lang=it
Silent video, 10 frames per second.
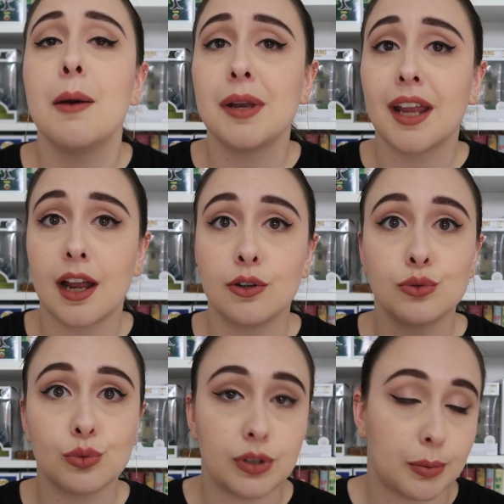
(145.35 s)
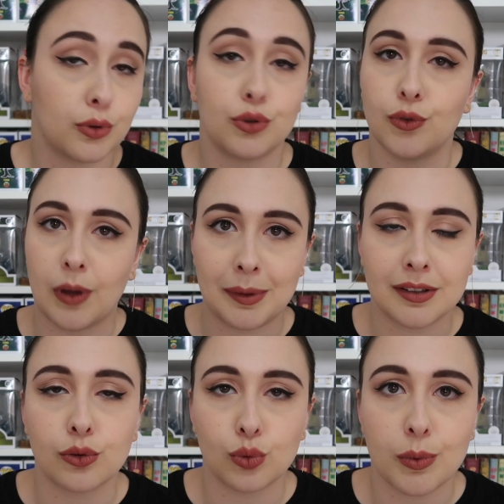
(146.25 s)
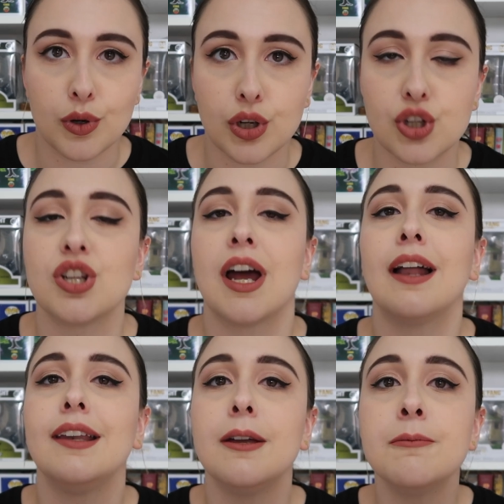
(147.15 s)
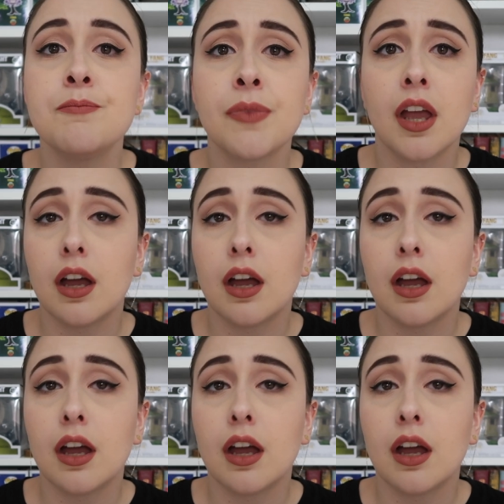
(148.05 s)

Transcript: perché hanno tutti i prodotti ovviamente super originali